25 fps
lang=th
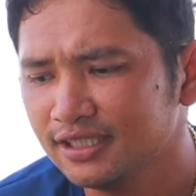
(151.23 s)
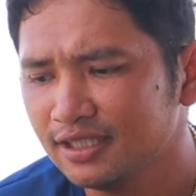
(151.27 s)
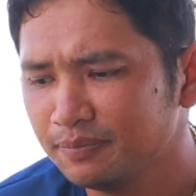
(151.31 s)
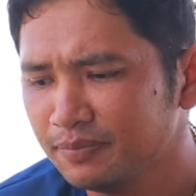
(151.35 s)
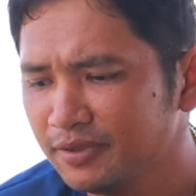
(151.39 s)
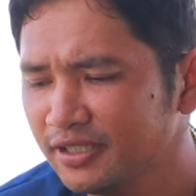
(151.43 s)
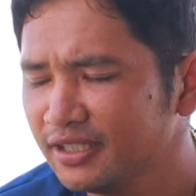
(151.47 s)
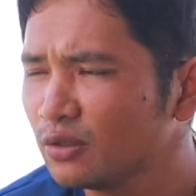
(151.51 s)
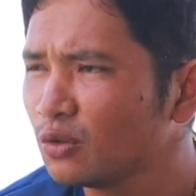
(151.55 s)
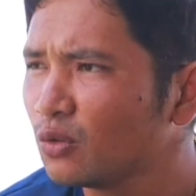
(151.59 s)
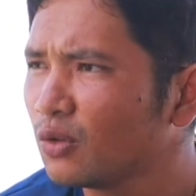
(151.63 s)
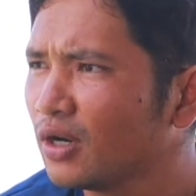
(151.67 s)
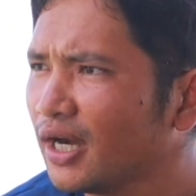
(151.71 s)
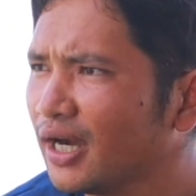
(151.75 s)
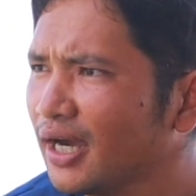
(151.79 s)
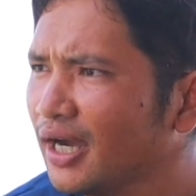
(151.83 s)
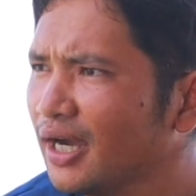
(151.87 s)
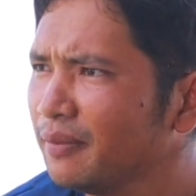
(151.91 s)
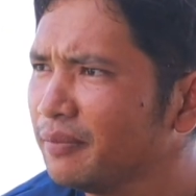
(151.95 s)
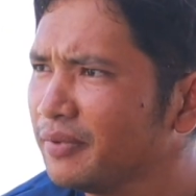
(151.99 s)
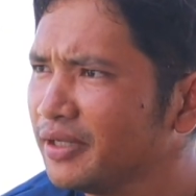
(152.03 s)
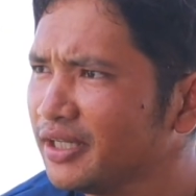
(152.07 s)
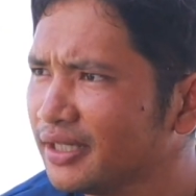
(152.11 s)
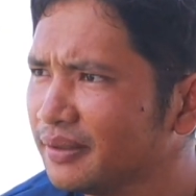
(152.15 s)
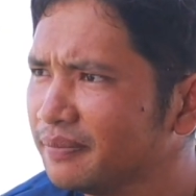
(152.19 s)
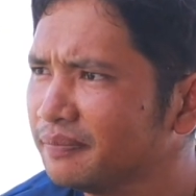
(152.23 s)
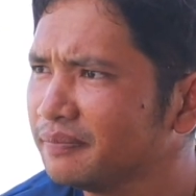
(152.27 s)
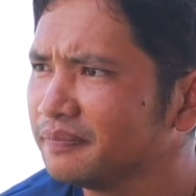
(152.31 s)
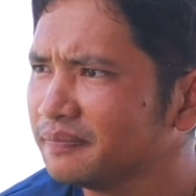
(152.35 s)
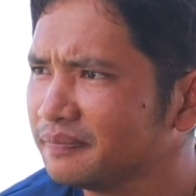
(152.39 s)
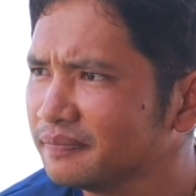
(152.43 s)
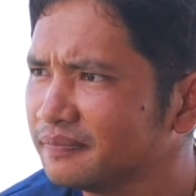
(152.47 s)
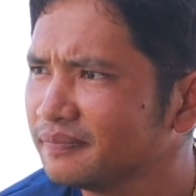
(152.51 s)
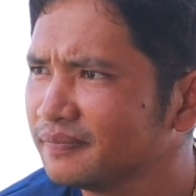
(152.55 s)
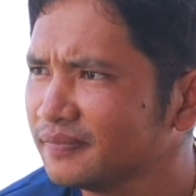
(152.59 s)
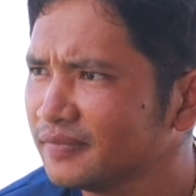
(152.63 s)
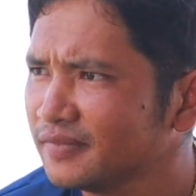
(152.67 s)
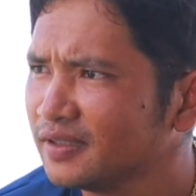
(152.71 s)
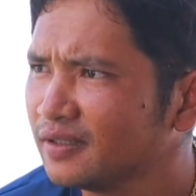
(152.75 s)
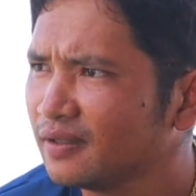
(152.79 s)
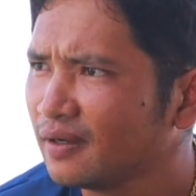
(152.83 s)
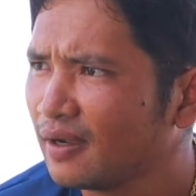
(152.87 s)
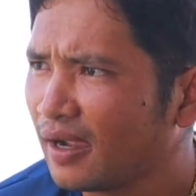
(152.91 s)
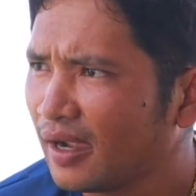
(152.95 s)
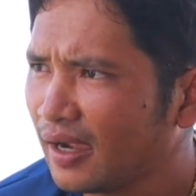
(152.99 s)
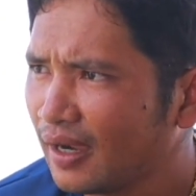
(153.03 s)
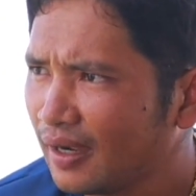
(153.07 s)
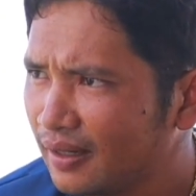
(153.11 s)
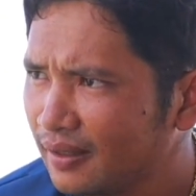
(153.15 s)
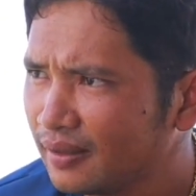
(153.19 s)
4 ปีกว่า5 ปีครับ4 ปีก
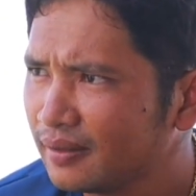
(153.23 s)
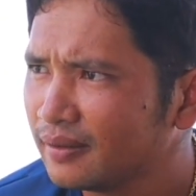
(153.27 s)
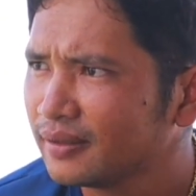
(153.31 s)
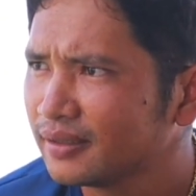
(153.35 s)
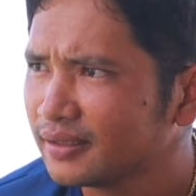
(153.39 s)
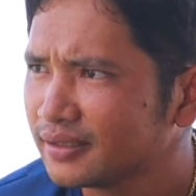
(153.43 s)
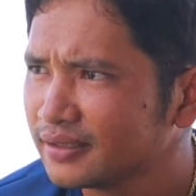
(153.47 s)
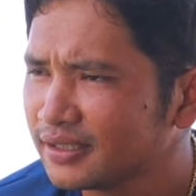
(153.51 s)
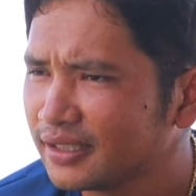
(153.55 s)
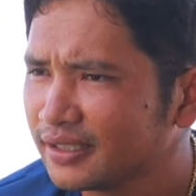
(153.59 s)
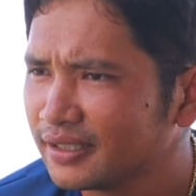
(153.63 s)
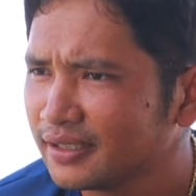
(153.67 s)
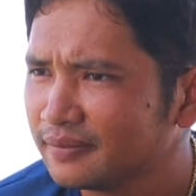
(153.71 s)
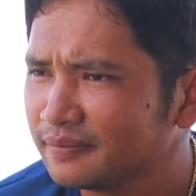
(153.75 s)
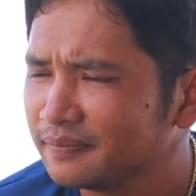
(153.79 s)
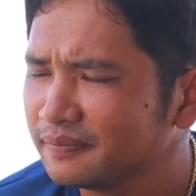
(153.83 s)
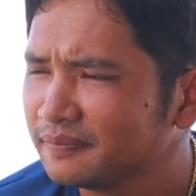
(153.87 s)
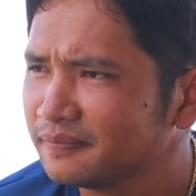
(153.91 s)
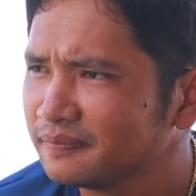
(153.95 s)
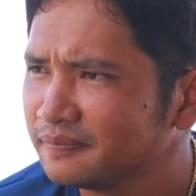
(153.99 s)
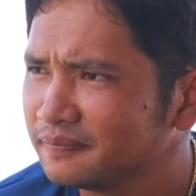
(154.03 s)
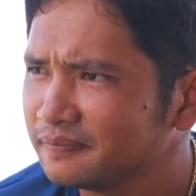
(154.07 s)
ว่า5 ปีใช่ครับ